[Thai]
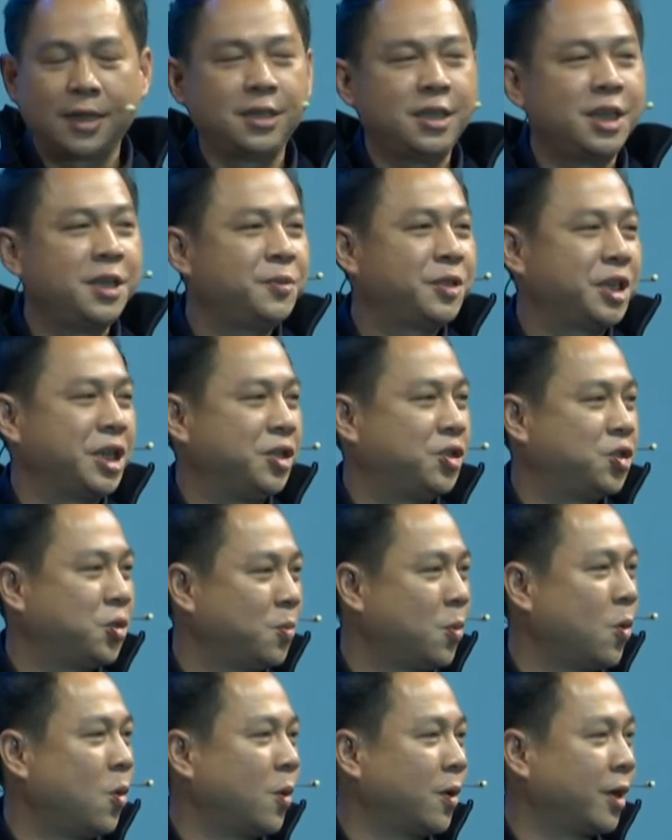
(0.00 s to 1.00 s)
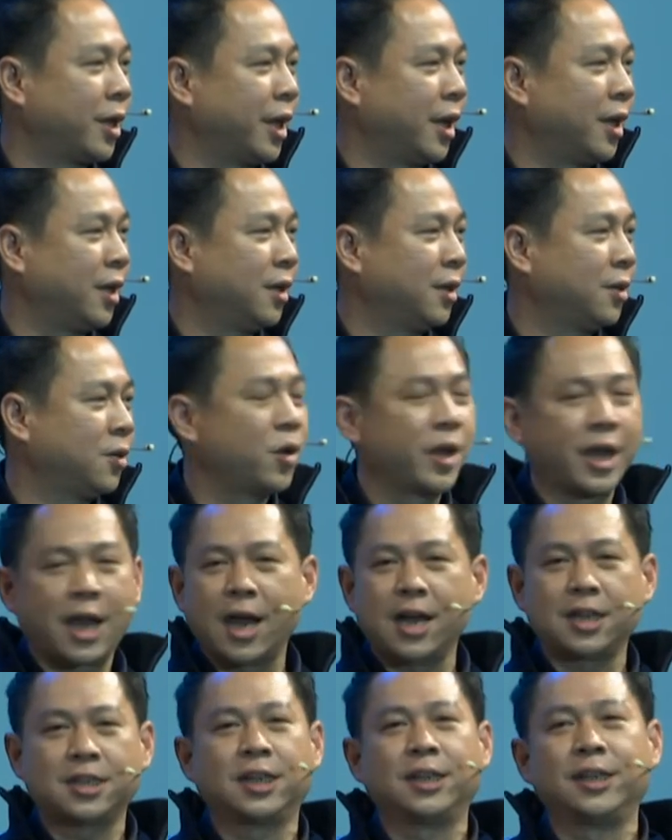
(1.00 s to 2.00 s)
วัน24 ชั่วโมงเนี่ยโดย
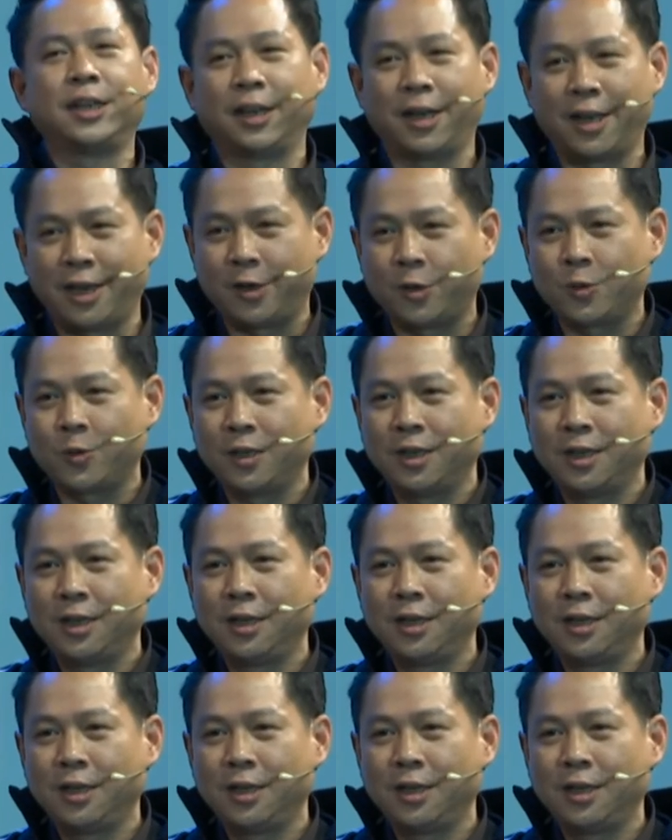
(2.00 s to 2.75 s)
ค่าเฉลี่ยแล้ว